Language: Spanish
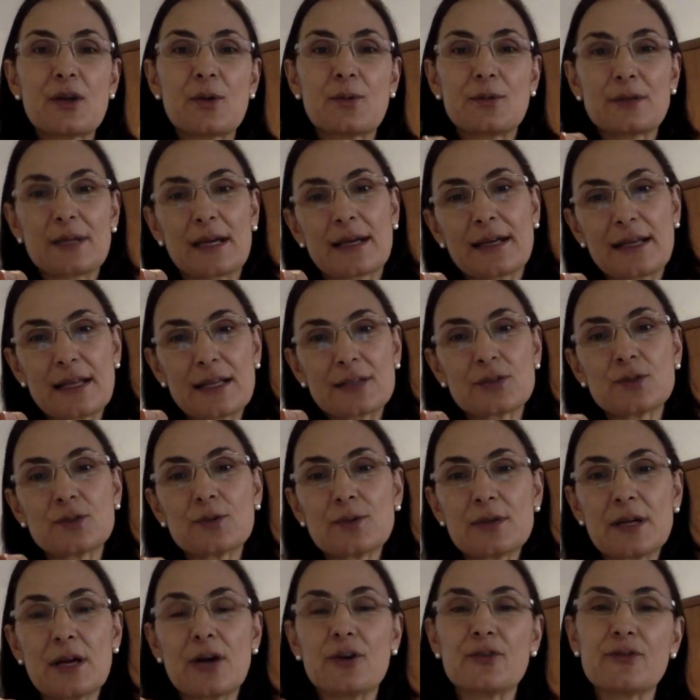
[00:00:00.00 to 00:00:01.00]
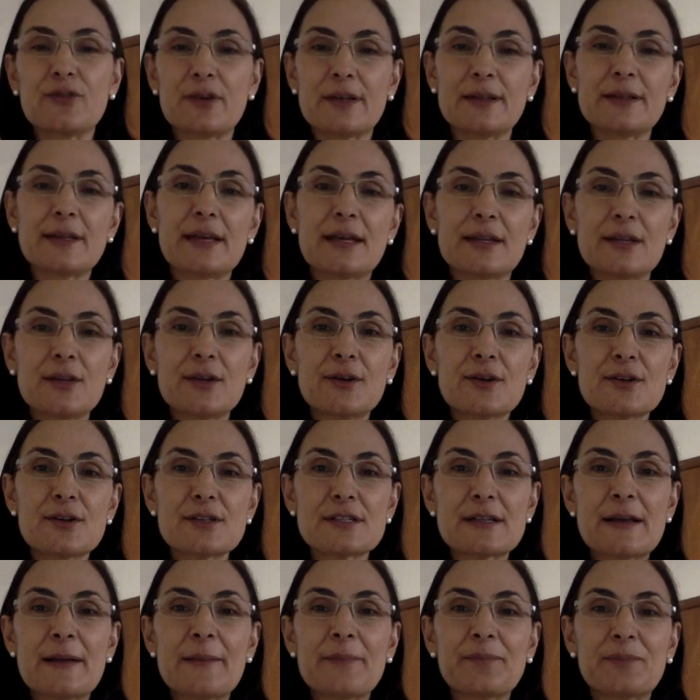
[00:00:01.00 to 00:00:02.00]
Una criatura ofende a
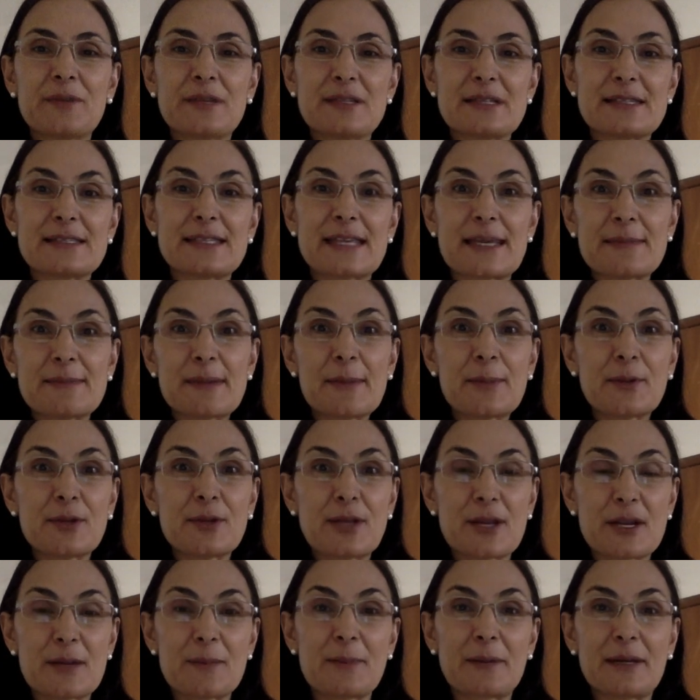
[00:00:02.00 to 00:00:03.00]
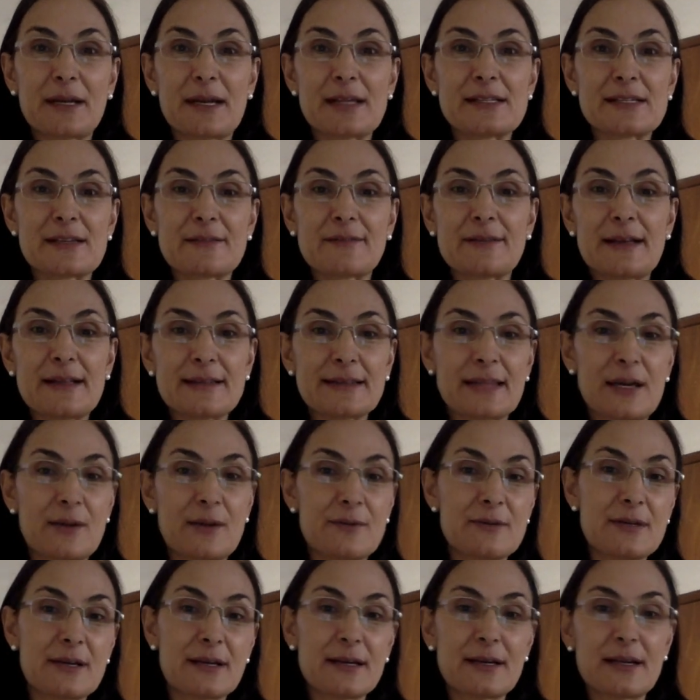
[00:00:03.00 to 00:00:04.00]
Dios, dices, ¿quién va a poder reparar esa
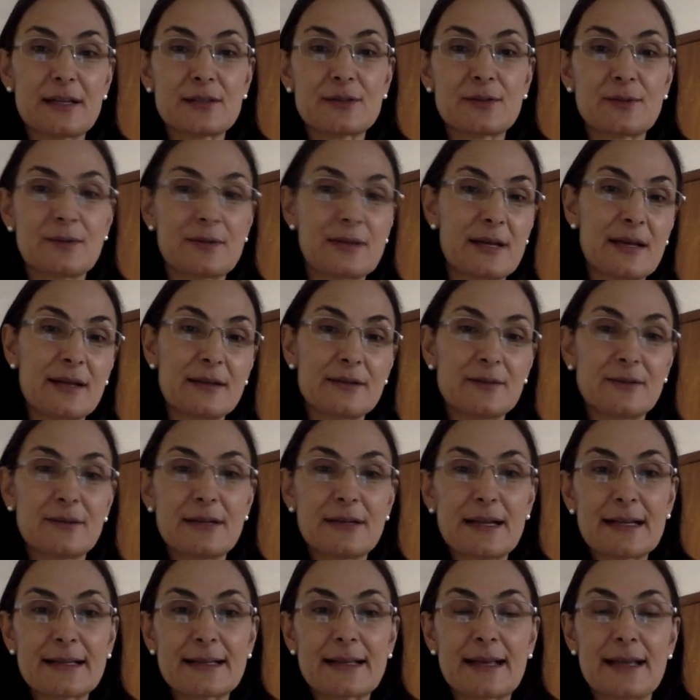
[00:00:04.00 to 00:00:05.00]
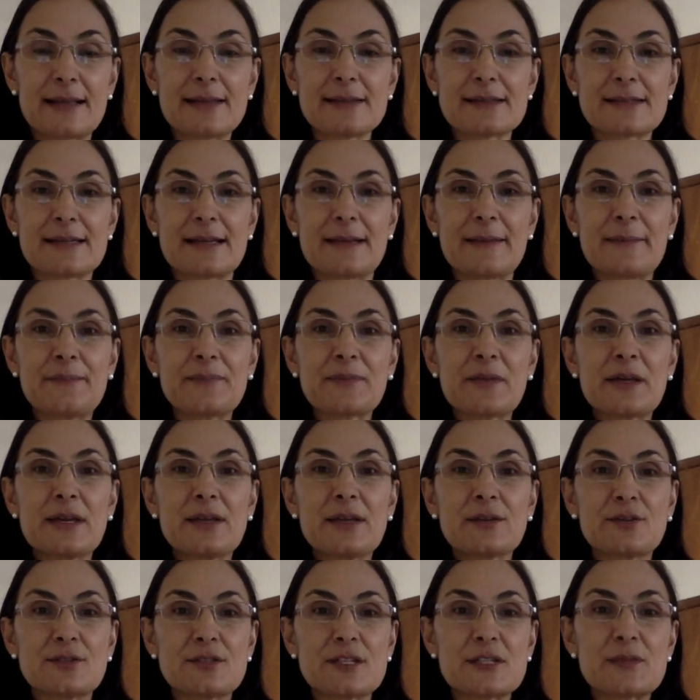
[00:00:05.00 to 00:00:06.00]
falta? Una criatura no la alcanza.
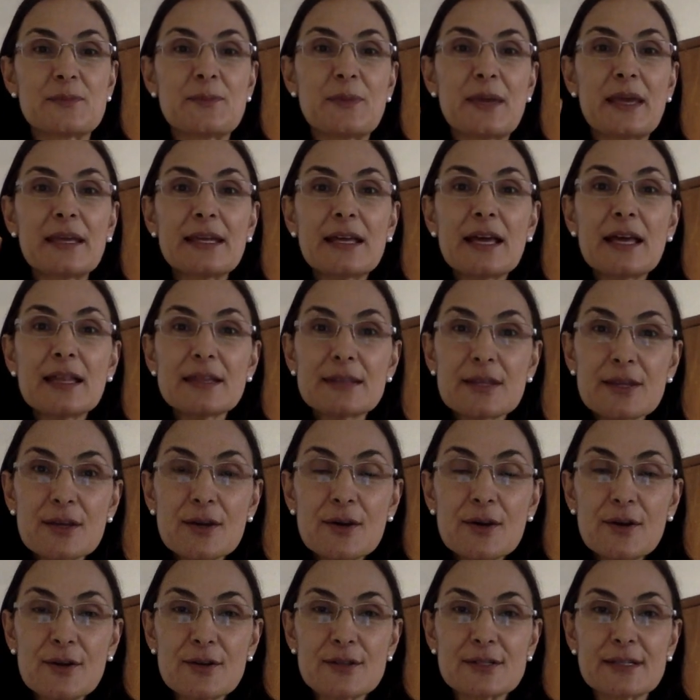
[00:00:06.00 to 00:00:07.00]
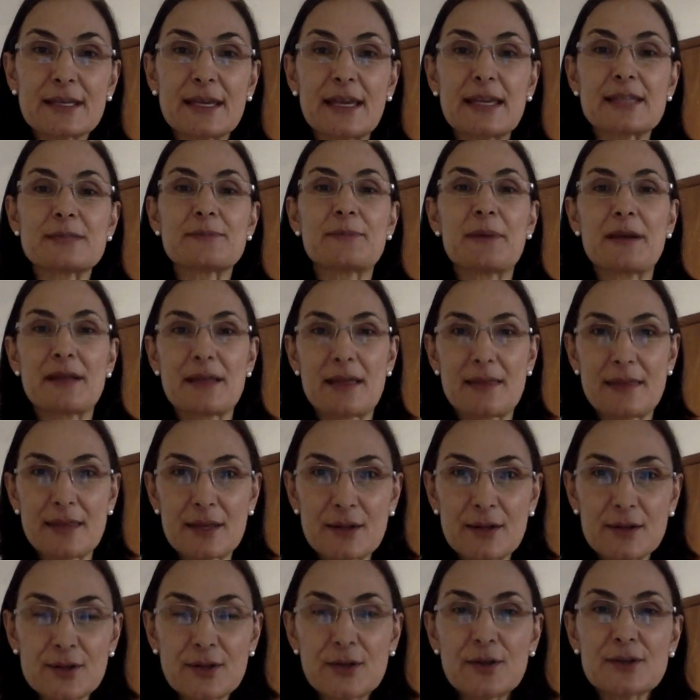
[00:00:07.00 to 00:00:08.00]
Entonces viene a Dios, que es
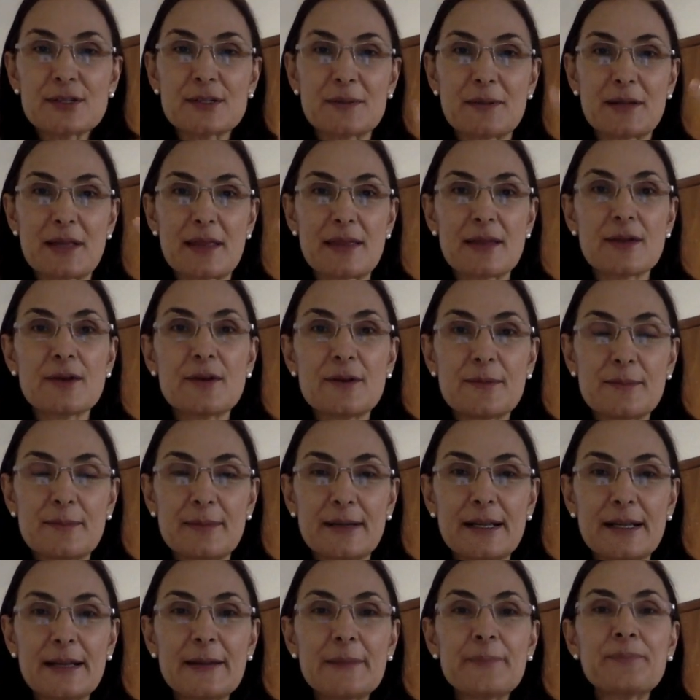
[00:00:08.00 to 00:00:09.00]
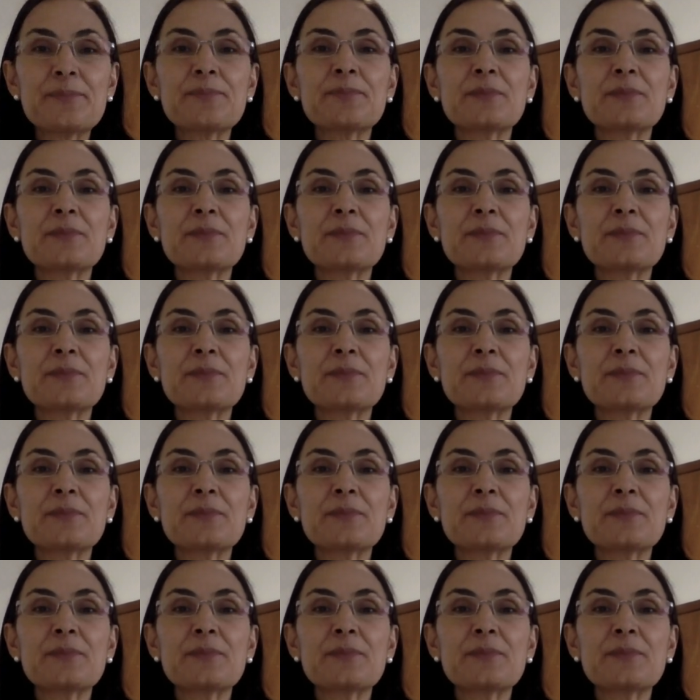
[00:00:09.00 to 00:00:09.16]
verdadero Dios y verdadero hombre,